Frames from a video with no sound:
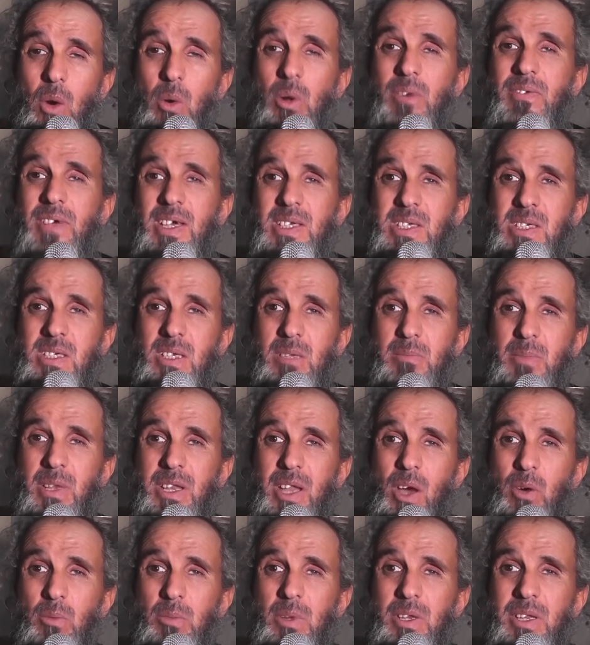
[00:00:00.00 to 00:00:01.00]
ونرسل
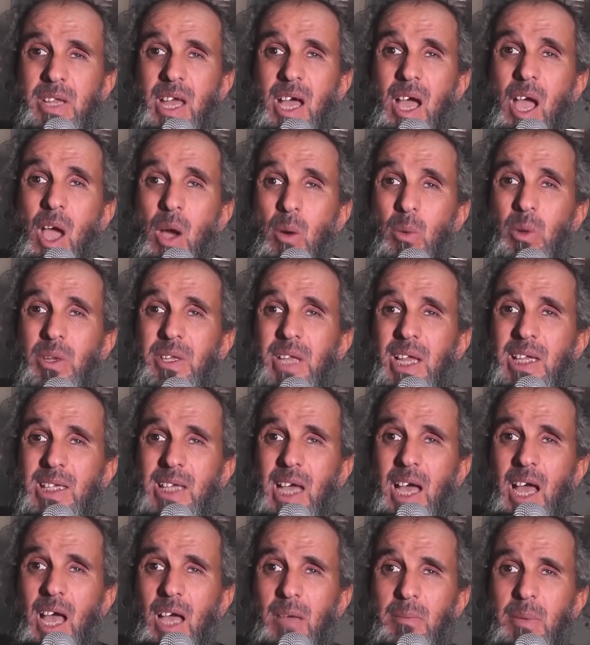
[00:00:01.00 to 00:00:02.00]
منا ومنا وين
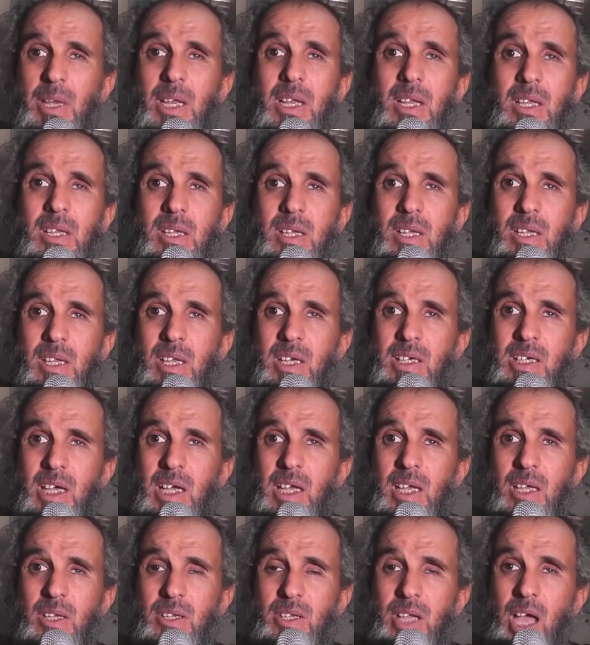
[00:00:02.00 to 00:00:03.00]
نلقى
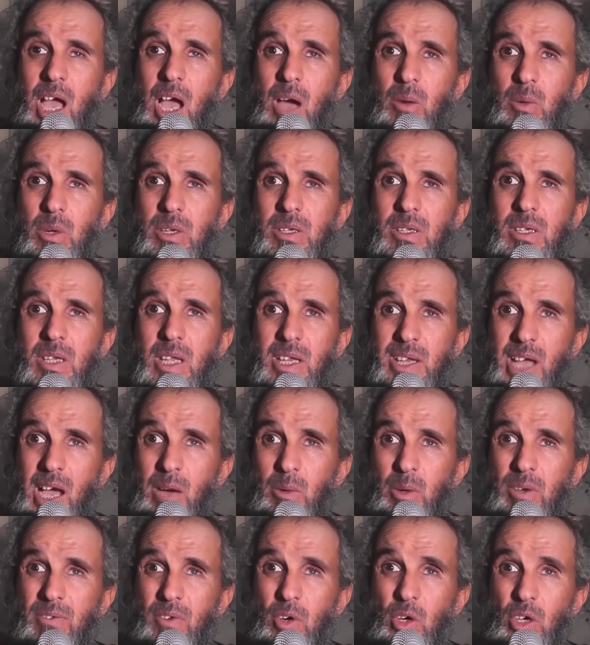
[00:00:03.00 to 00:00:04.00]
امل نعاون
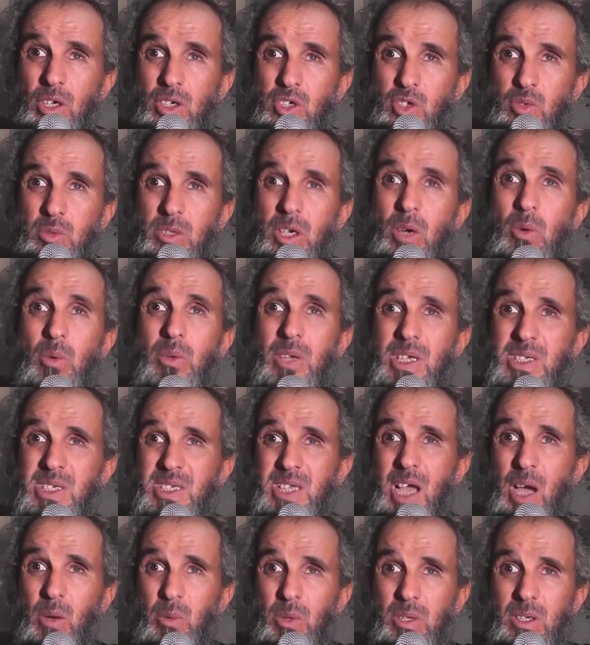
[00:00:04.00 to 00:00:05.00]
نعاون روحي شويه والناس
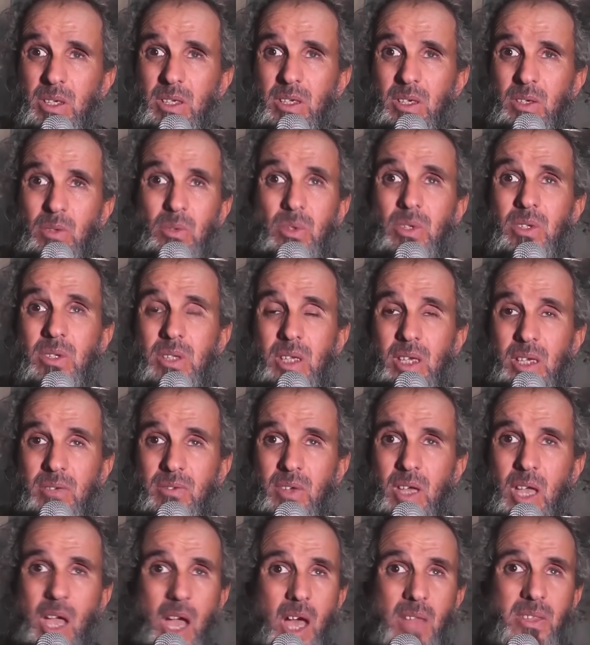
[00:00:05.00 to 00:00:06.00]
تعاوني وندير
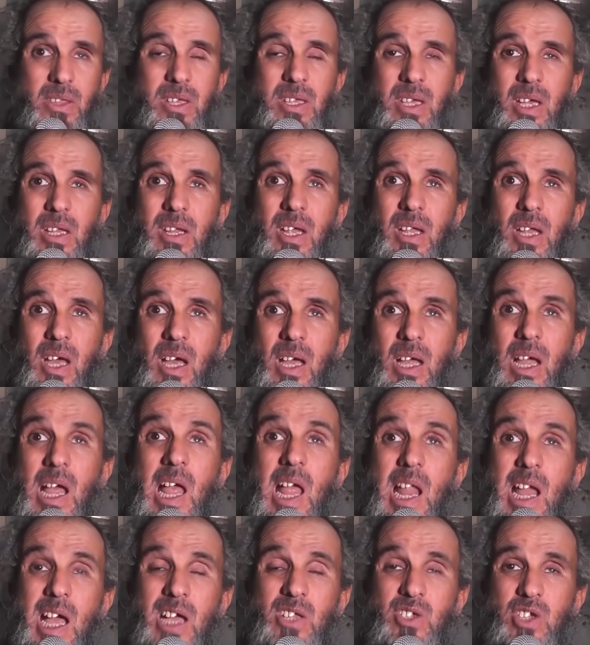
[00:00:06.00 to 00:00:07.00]
هذه انا
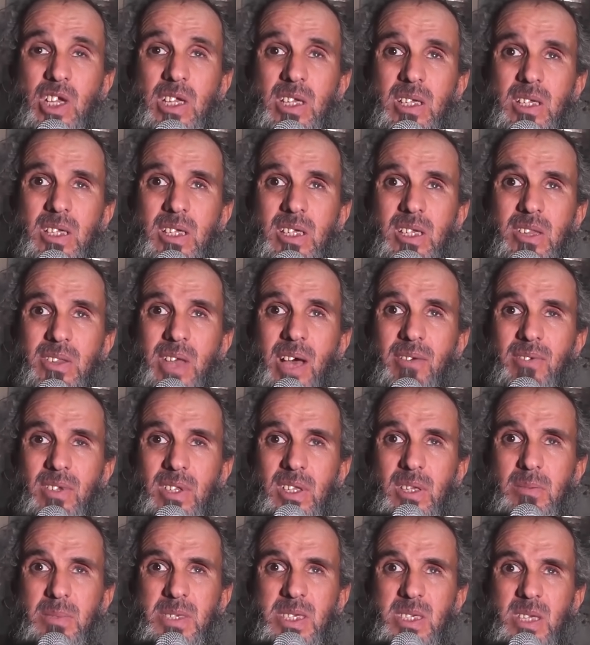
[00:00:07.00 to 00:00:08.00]
حاجه اللي
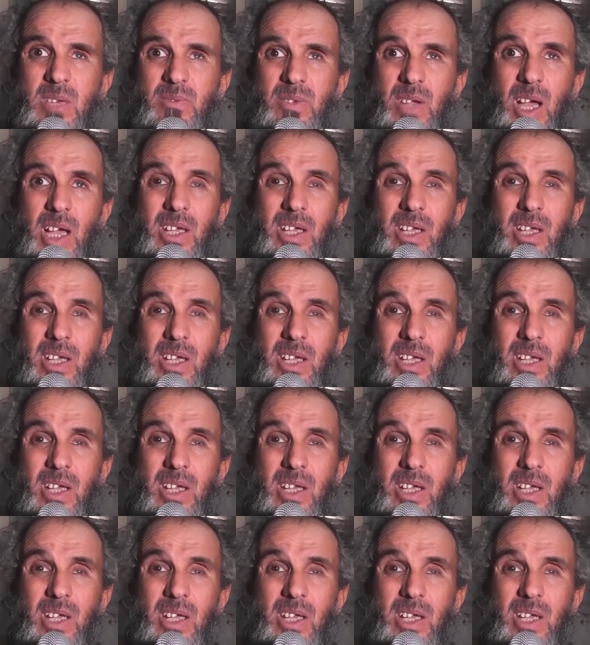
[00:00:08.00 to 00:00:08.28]
ضابطني بزاف